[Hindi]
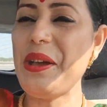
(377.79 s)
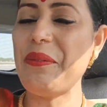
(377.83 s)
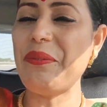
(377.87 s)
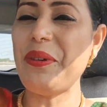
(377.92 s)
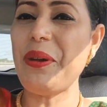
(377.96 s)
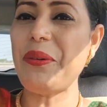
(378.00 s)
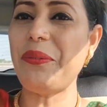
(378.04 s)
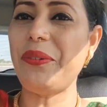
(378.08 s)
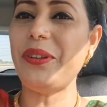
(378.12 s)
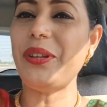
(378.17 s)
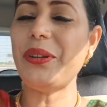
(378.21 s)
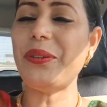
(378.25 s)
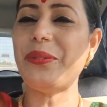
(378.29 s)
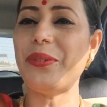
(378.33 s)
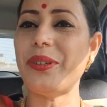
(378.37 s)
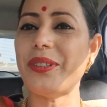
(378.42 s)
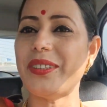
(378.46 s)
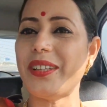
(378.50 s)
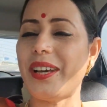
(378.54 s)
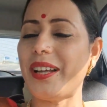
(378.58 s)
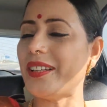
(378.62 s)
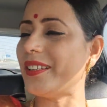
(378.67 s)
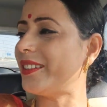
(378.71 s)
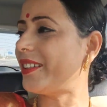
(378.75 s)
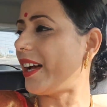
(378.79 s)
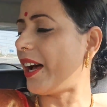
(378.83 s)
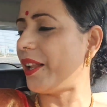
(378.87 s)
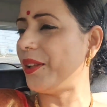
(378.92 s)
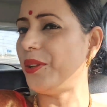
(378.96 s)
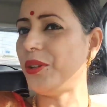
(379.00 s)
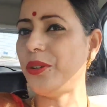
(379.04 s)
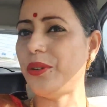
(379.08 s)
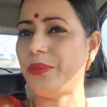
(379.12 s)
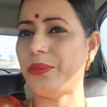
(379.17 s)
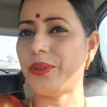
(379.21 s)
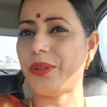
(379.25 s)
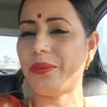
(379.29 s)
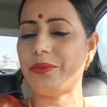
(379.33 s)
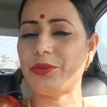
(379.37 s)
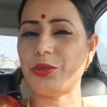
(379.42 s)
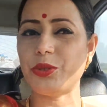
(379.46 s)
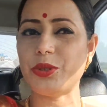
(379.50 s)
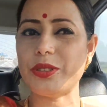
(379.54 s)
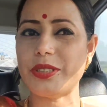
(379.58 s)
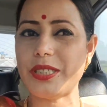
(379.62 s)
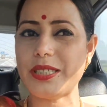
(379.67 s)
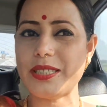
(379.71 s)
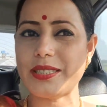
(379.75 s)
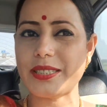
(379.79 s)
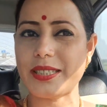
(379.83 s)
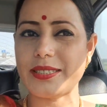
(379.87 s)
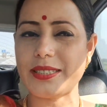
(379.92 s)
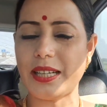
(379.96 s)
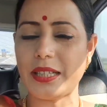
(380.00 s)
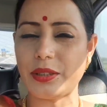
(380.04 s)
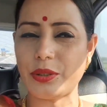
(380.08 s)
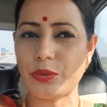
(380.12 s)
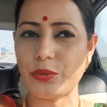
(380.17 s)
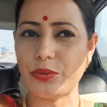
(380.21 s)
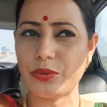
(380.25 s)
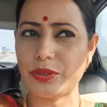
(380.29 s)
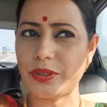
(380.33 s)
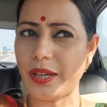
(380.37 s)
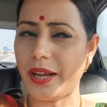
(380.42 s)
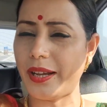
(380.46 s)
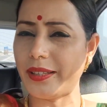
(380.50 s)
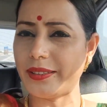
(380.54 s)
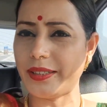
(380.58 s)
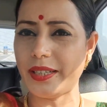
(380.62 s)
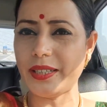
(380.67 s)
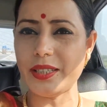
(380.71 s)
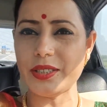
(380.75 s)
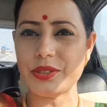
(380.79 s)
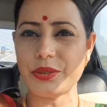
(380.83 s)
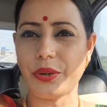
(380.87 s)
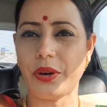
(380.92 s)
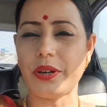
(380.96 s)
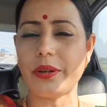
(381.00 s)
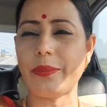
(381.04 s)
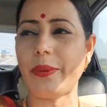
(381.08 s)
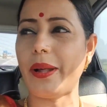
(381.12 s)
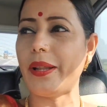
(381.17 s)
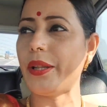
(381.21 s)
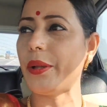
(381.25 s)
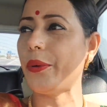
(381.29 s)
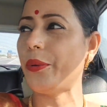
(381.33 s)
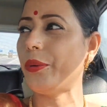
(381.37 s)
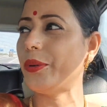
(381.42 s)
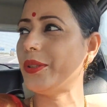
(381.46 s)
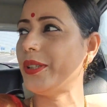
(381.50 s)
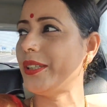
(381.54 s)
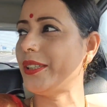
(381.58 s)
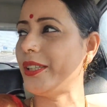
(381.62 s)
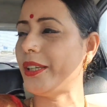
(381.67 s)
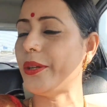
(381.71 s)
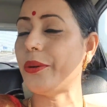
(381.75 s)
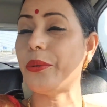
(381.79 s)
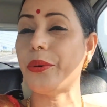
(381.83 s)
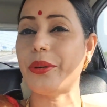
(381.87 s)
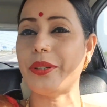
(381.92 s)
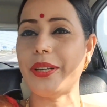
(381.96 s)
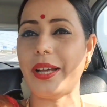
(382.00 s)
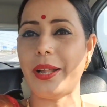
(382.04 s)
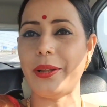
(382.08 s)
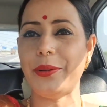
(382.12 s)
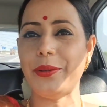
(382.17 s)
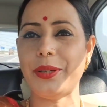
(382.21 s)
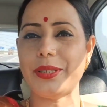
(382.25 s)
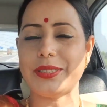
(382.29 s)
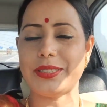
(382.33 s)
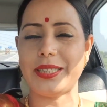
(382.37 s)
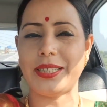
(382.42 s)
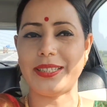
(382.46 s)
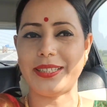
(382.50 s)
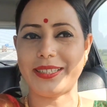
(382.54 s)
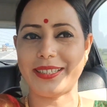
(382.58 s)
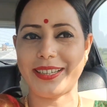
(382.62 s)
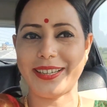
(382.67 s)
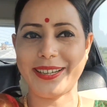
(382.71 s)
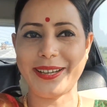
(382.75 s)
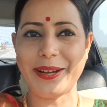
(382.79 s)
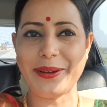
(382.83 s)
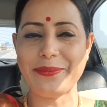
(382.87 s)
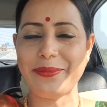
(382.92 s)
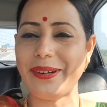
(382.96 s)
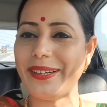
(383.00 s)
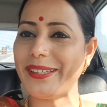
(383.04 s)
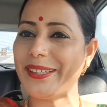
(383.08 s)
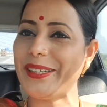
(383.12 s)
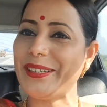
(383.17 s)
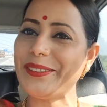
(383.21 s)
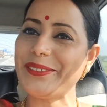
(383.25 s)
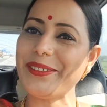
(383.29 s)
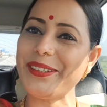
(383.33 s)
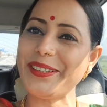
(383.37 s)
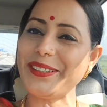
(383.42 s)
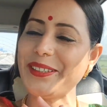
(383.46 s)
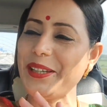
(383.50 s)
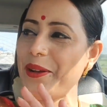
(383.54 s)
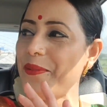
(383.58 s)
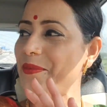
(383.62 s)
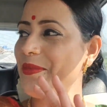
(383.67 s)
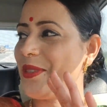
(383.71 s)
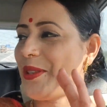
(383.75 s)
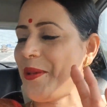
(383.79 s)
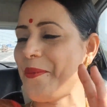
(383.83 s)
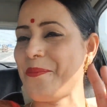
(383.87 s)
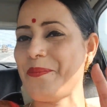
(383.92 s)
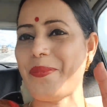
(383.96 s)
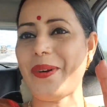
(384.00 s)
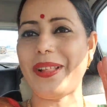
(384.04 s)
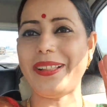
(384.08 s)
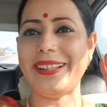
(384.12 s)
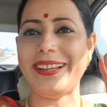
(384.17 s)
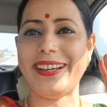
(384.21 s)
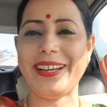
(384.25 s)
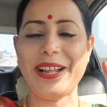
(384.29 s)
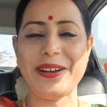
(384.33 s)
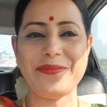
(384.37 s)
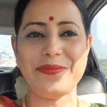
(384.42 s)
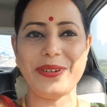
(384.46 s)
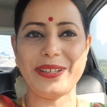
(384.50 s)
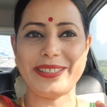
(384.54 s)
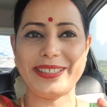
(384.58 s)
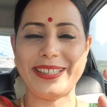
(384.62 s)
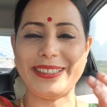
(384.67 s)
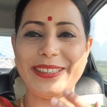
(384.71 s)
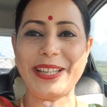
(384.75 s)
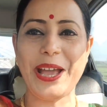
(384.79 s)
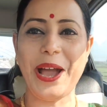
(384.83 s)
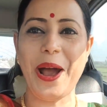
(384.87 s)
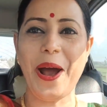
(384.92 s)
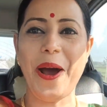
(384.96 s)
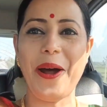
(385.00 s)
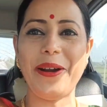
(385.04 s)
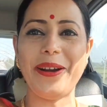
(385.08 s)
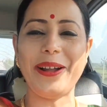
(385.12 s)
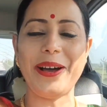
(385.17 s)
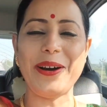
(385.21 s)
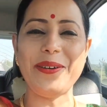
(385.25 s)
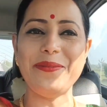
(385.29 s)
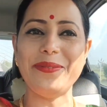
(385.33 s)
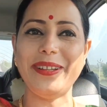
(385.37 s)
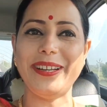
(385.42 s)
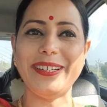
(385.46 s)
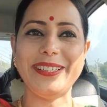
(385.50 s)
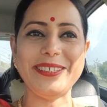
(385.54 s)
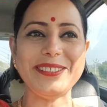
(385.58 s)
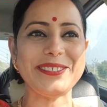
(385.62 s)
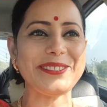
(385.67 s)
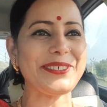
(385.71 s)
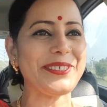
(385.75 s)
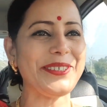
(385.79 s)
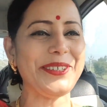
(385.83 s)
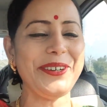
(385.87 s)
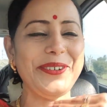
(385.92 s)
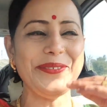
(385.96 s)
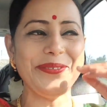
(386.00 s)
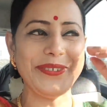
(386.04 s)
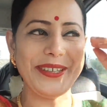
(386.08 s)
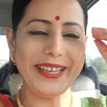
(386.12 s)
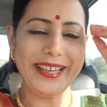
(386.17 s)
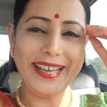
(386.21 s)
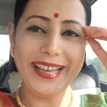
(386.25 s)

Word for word: मैं बोली कुर्ता डाल दो मतलब जो जींस के साथ कुर्ता आता है ना शॉर्ट वाली वो दी थी कि वो डाल दो अच्छा लगेगा बट इनको एकदम सिंपल रहना पसंद है और हम लेडीज को